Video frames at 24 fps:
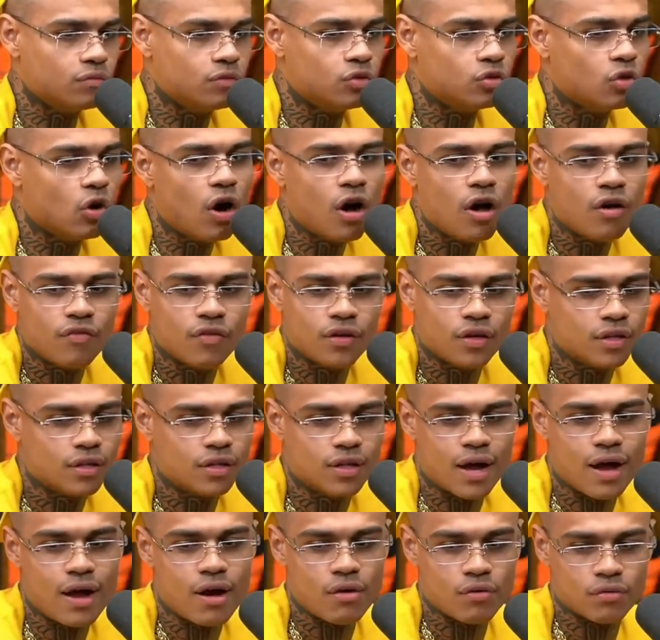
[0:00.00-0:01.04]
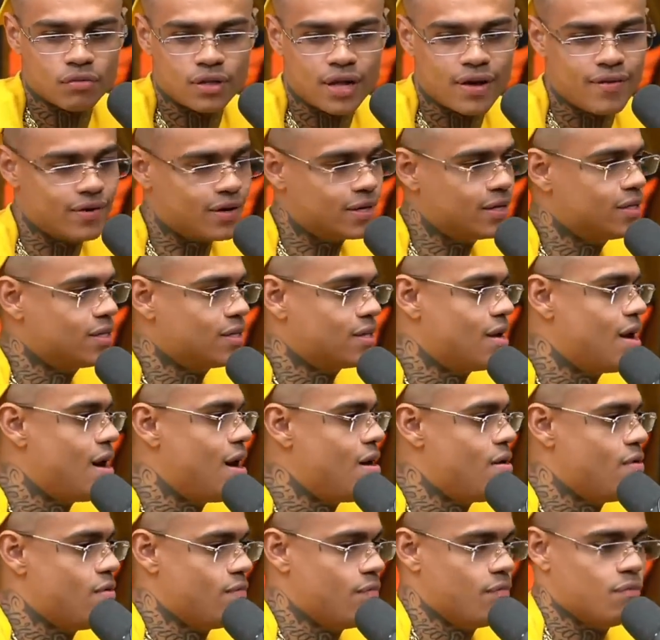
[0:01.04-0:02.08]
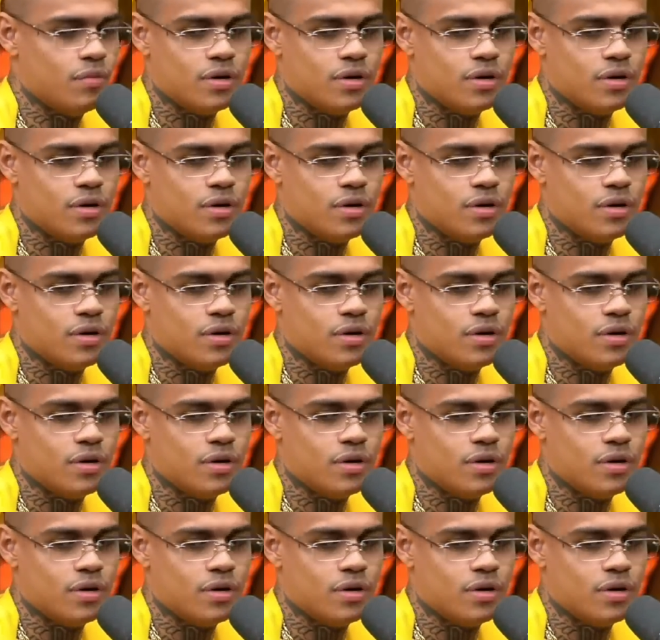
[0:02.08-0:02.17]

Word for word: jovem e tal, tava com esse carro.